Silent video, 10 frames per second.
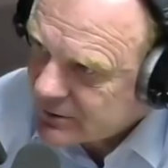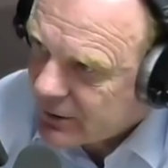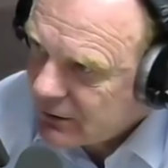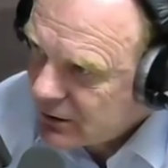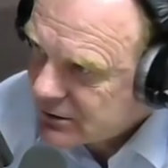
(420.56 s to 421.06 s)
не
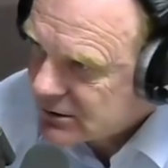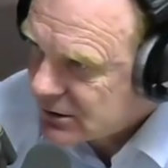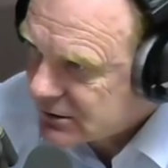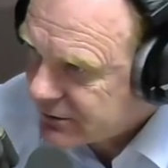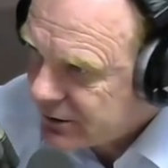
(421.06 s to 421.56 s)
справляются
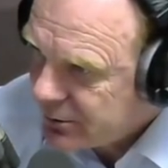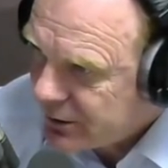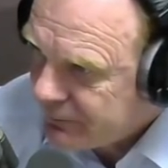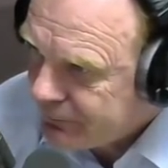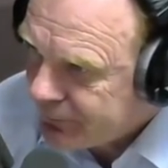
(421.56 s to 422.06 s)
со
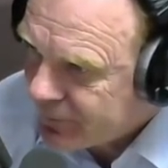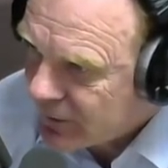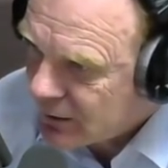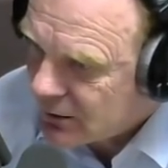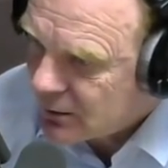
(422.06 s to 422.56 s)
своими
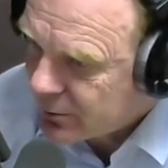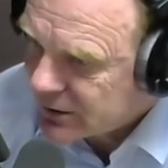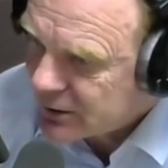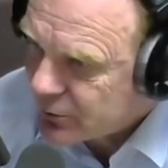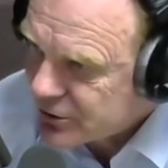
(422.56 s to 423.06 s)

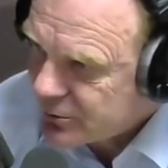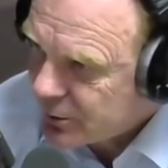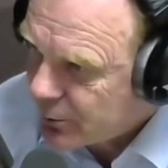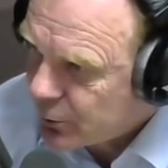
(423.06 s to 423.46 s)
полномочиями